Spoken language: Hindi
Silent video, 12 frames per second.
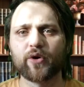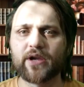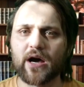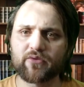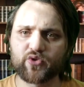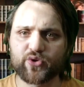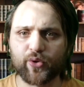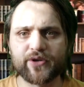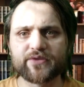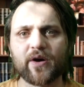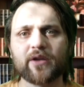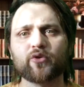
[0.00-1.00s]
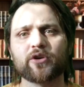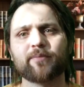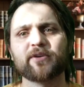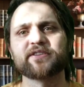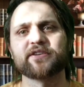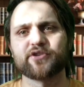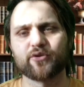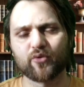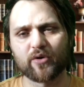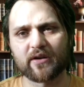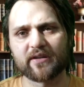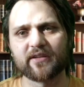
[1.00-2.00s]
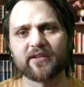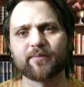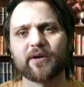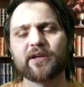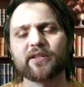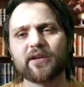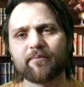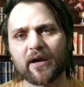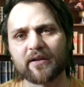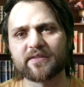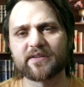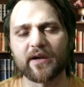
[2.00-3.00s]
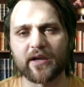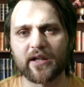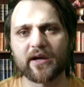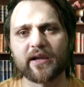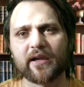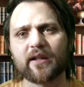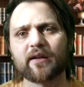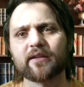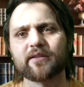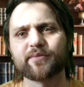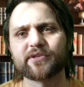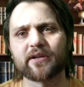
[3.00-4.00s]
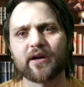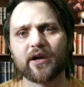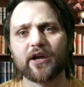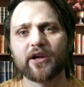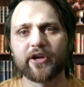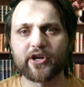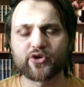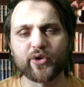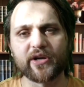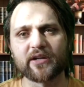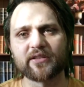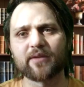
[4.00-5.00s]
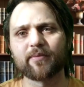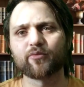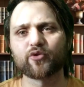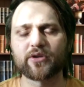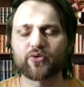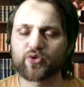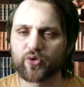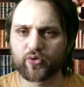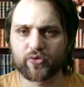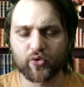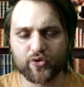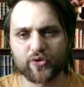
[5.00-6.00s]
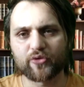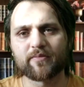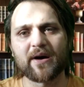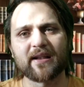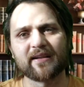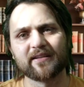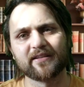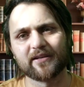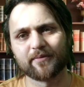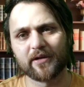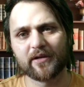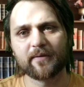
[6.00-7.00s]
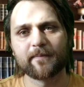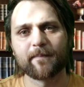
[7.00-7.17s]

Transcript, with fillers: वो यार वो शो रिजवान को डबल सेंचुरी तो करने देते भाई इतनी मेहनत से अकेला खेल रहा था बेचारा एक सौ इकहत्तर पे पहुंचता उसको दो सौ तो मारने देते भाई